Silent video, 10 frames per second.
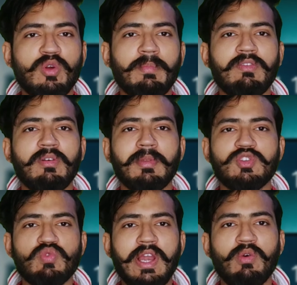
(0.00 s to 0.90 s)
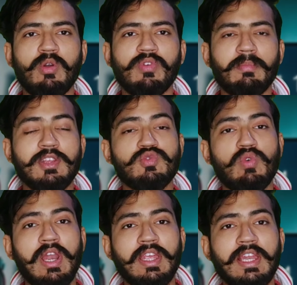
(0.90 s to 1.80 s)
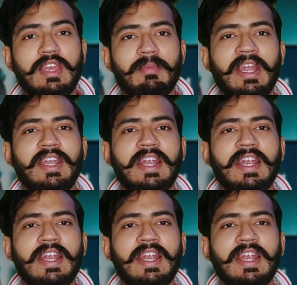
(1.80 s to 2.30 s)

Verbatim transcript: के ऊपर वन प्लस ट्वेल्व और वन प्लस ट्वेल्व के लिए मैंने